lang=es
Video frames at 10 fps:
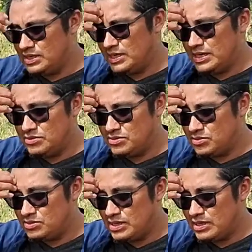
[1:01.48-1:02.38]
años no
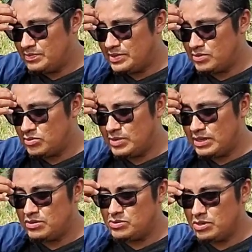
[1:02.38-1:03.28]
se ha perturbado el
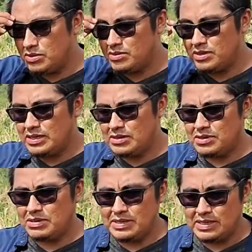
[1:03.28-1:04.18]
suelo y de alguna
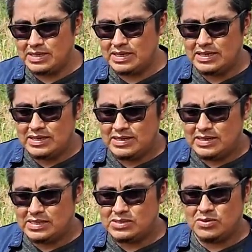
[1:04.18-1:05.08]
manera
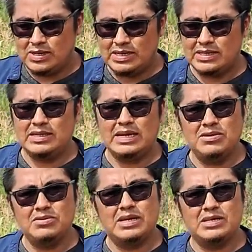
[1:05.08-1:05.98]
esto ha generado
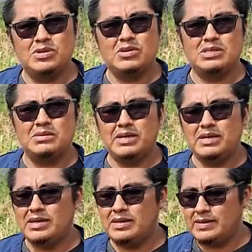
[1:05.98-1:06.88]
que el suelo se
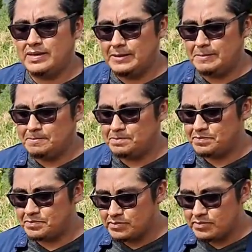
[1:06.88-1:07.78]
vaya, eh,
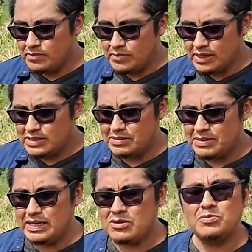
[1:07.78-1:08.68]
se vaya
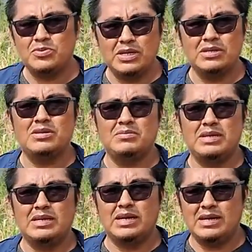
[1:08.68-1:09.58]
componiendo de
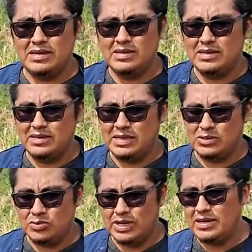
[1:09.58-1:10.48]
manera
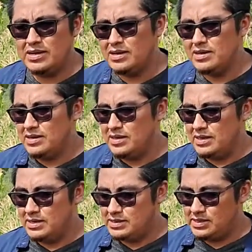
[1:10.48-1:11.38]
natural
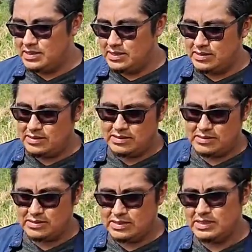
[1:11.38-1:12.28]
este,
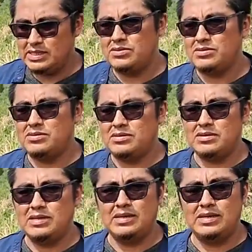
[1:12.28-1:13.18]
se hicieron
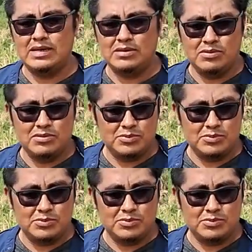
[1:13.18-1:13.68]
eh, algunos